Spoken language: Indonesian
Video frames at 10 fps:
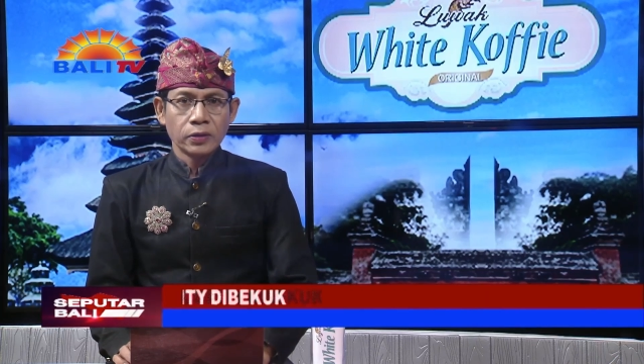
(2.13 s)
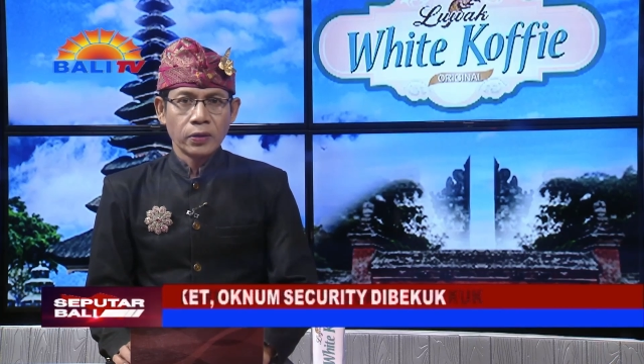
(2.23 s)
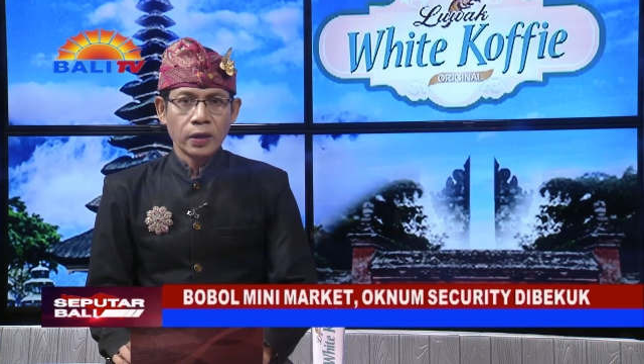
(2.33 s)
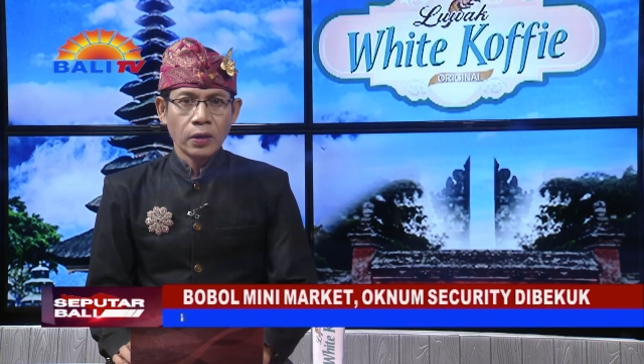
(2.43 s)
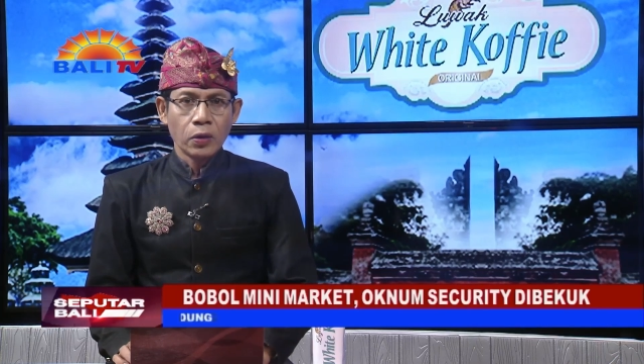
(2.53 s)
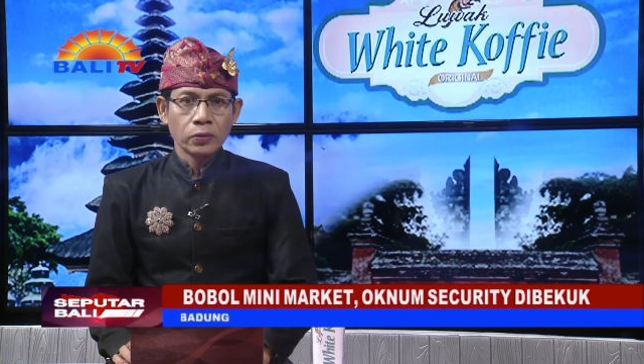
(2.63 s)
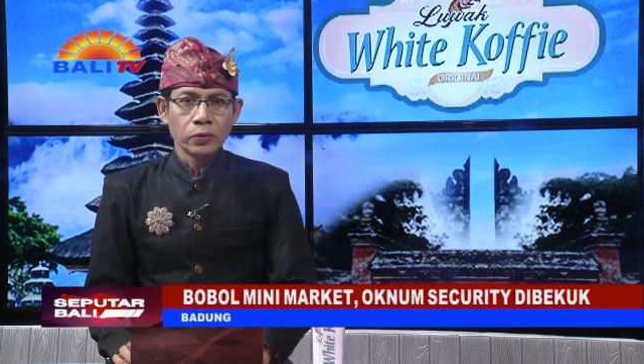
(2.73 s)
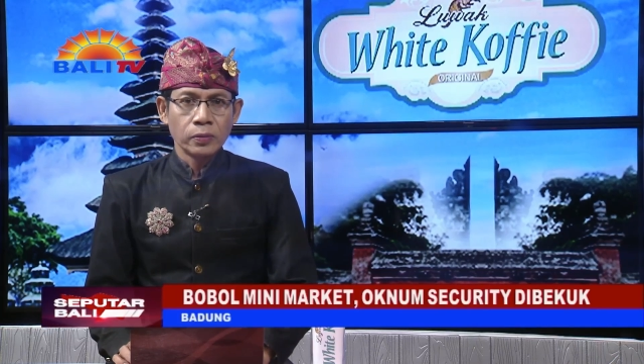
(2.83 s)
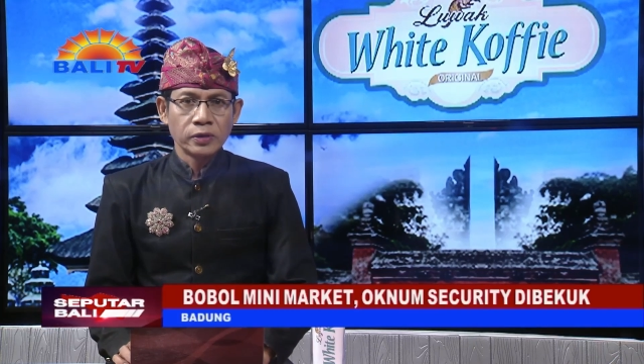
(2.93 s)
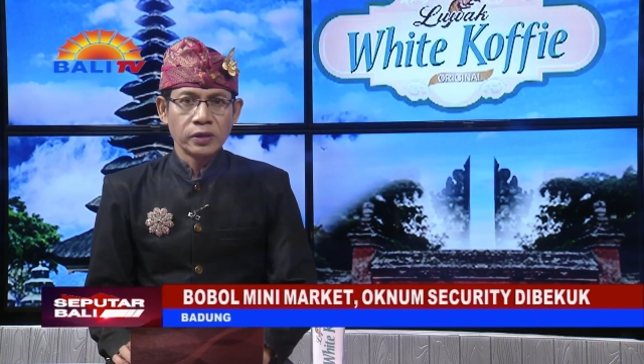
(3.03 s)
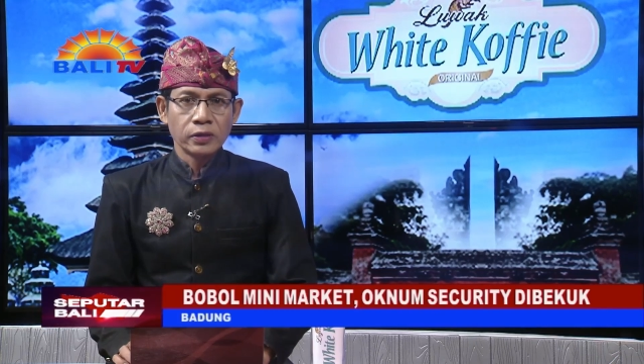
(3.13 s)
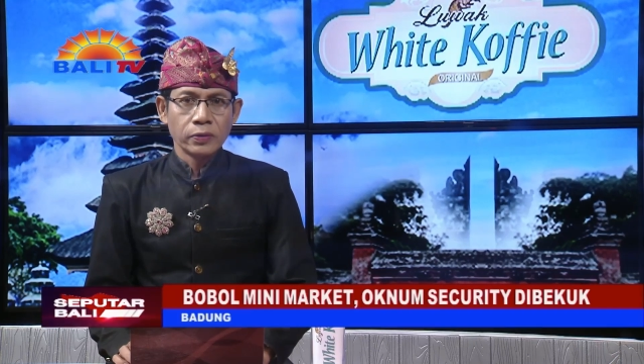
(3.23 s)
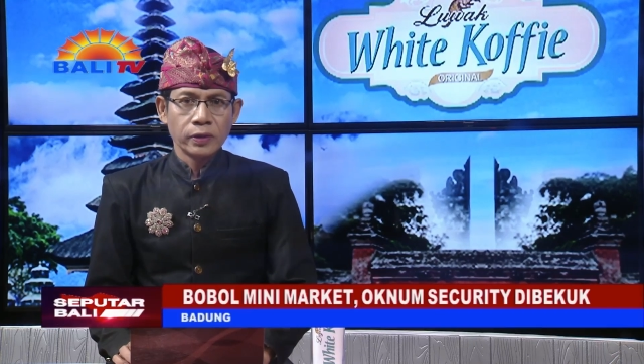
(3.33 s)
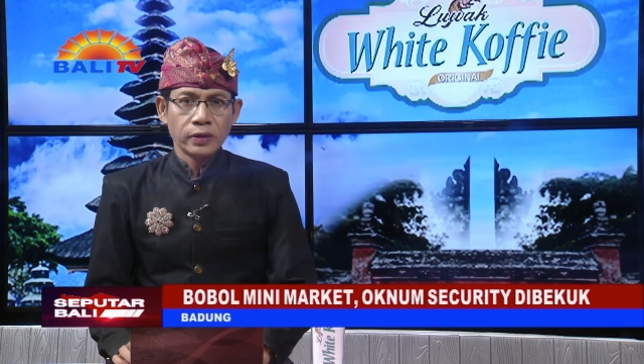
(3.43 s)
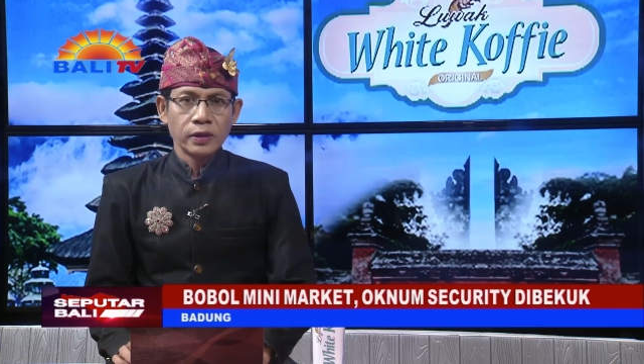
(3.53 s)
seorang oknum
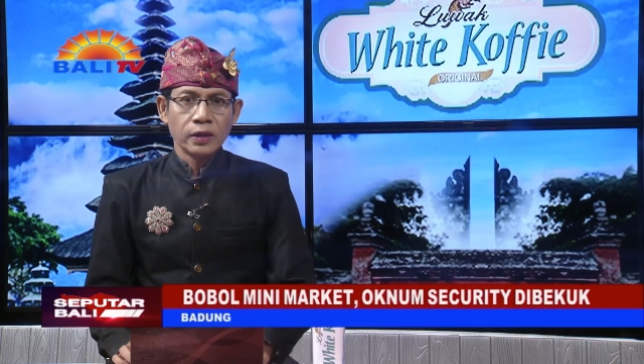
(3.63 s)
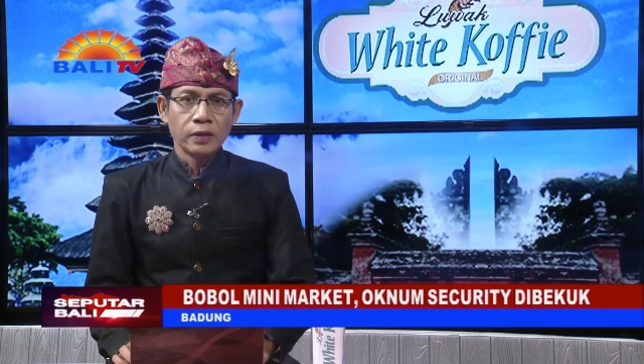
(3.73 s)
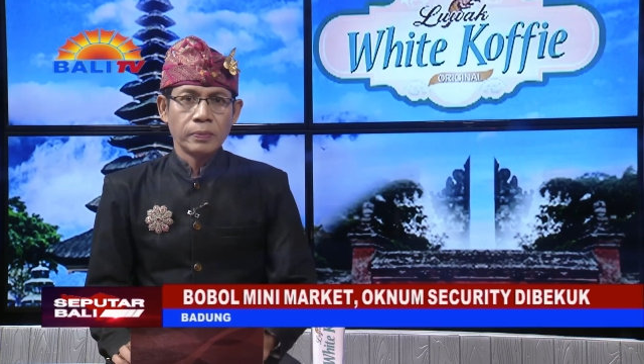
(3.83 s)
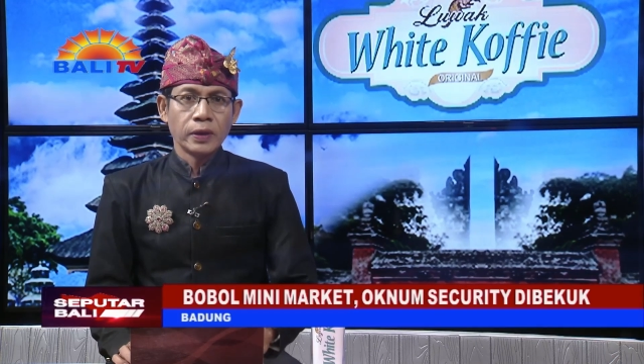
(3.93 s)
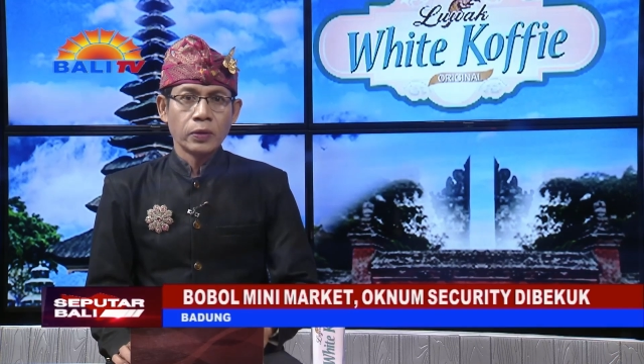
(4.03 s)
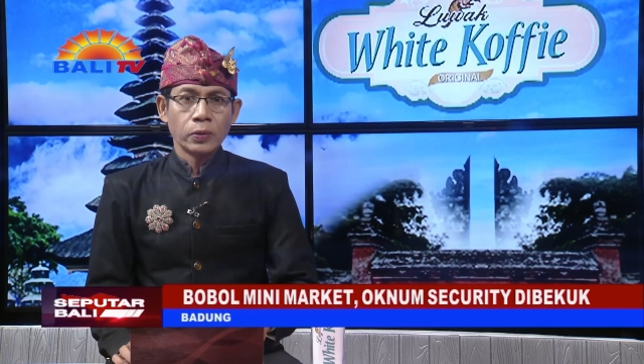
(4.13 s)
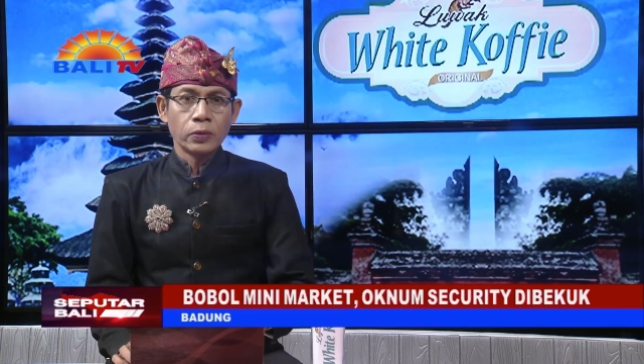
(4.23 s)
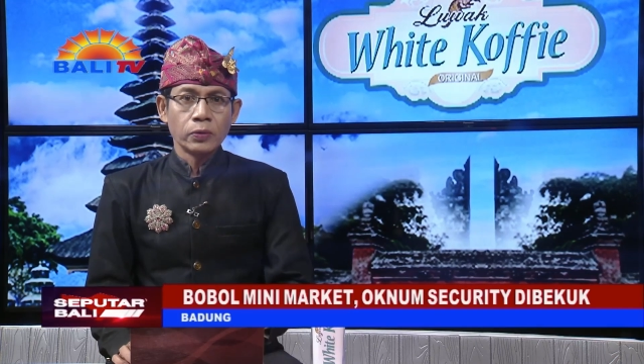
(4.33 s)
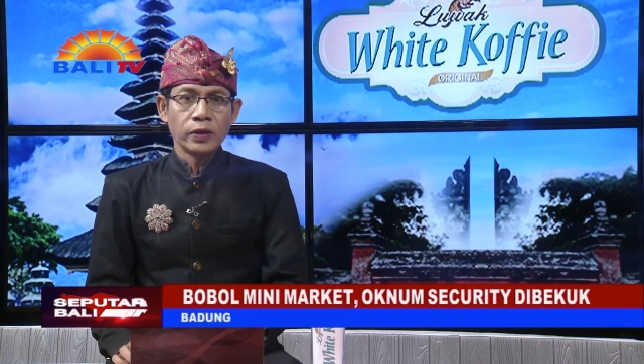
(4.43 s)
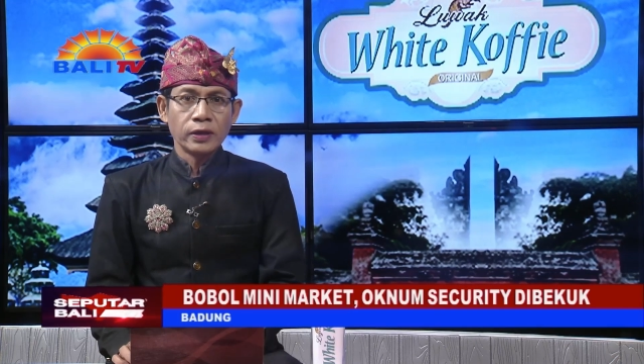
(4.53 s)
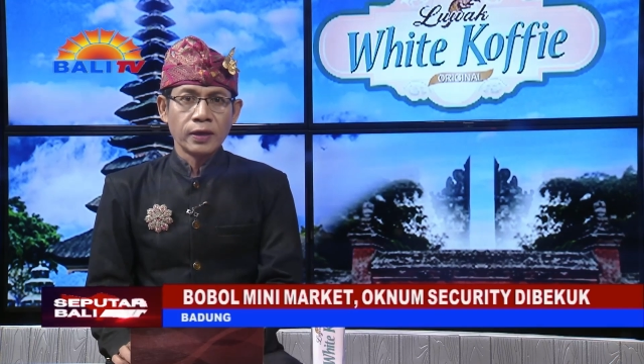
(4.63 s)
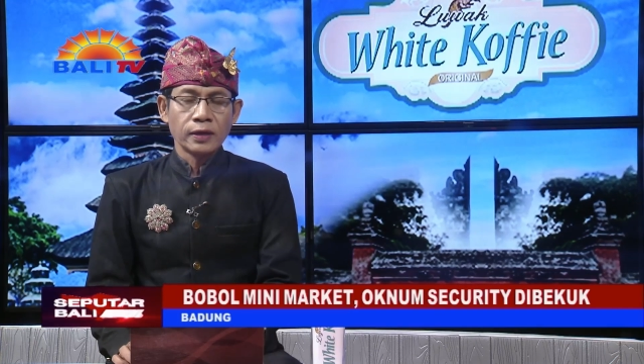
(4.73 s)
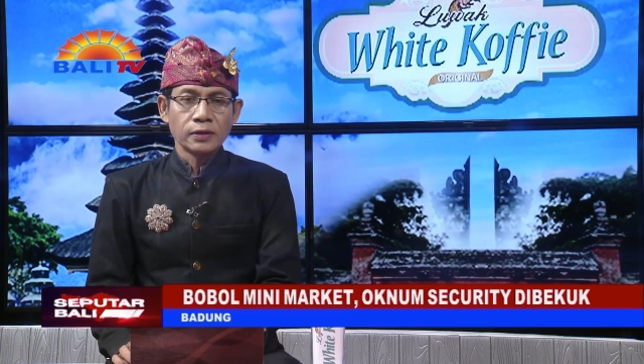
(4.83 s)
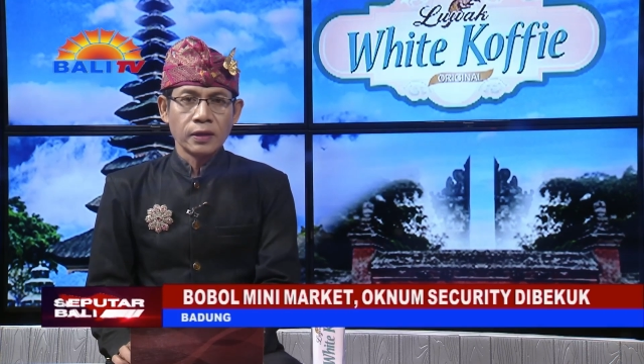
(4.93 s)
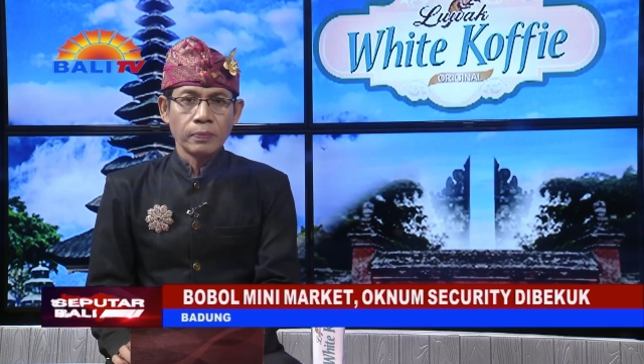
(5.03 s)
security dibekuk unit
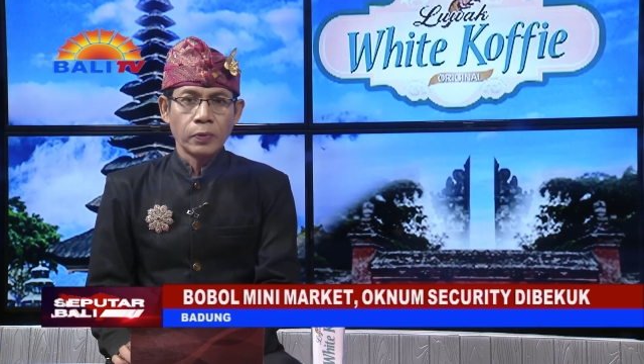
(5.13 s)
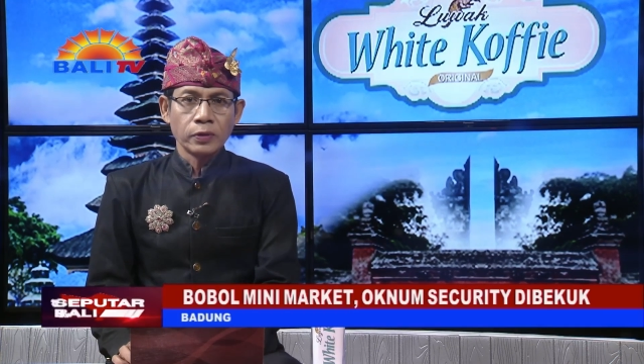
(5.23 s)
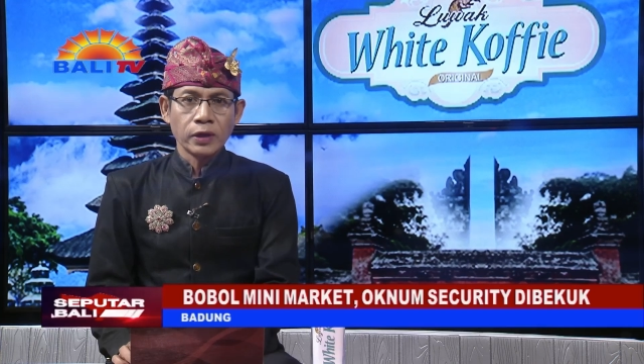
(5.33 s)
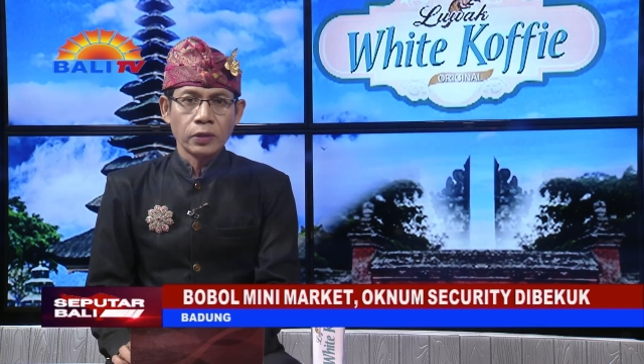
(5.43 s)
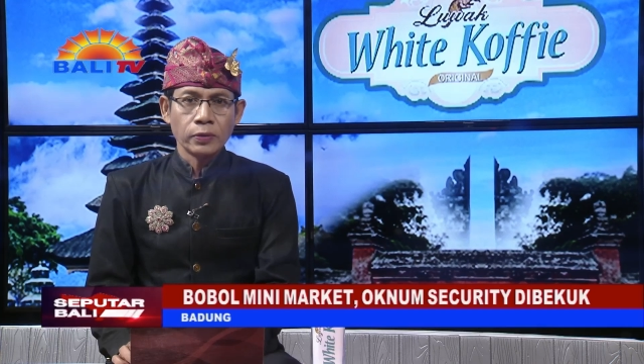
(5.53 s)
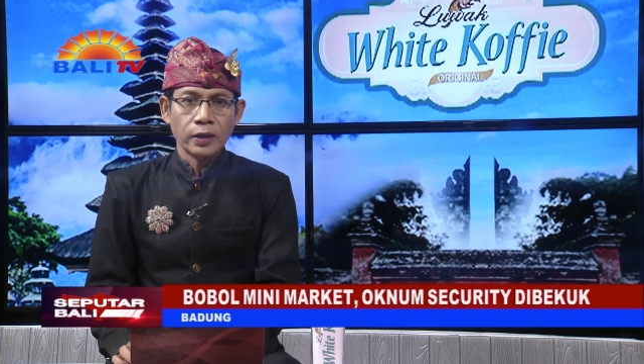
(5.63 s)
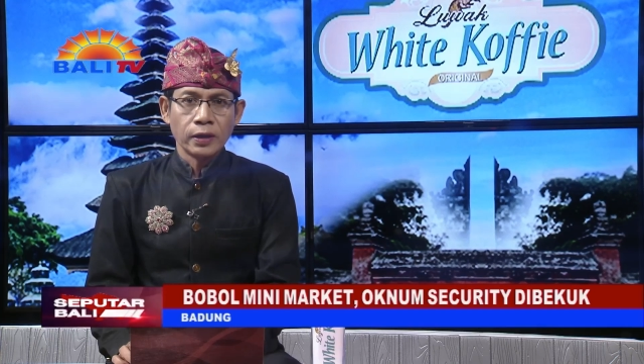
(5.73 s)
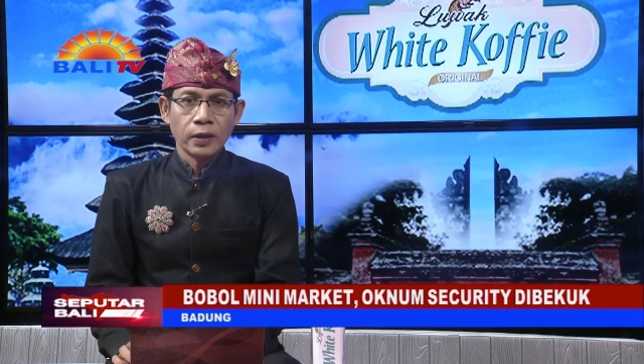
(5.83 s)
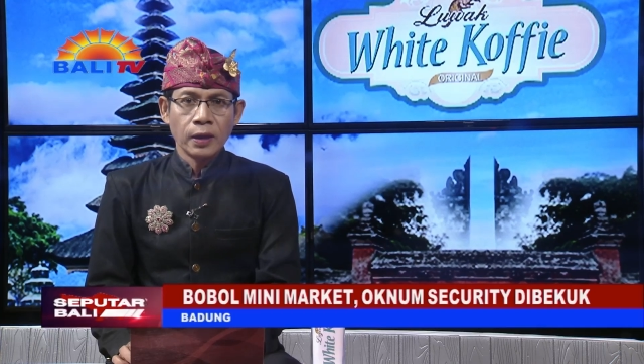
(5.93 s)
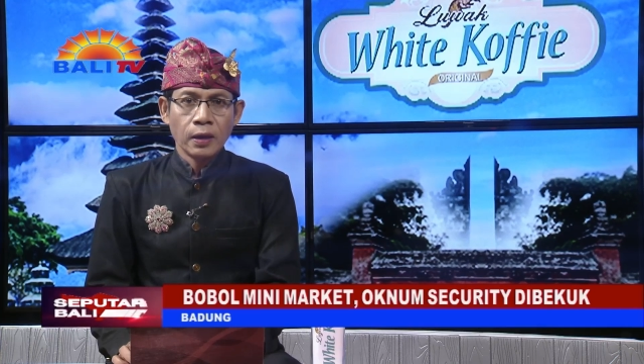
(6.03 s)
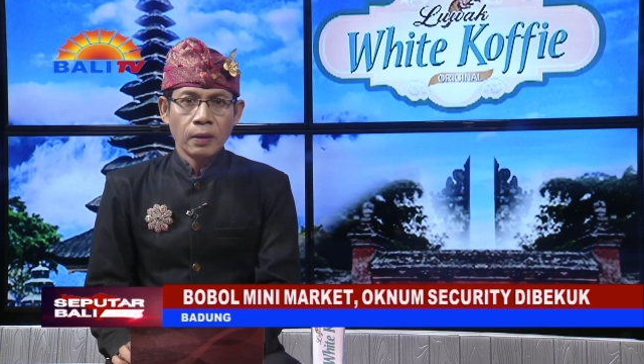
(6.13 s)
reskrim Polsek Kuta.